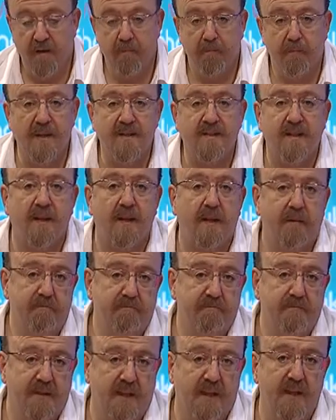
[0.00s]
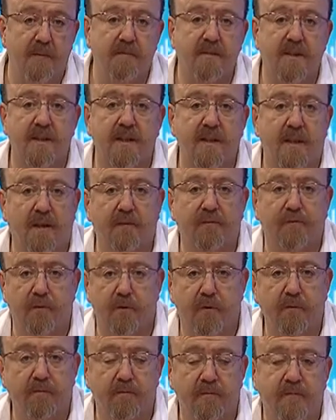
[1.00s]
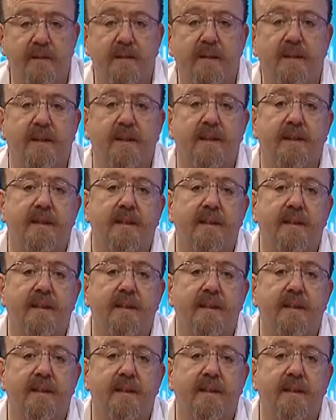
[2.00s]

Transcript: Mesela diyelim ki Afyon, e,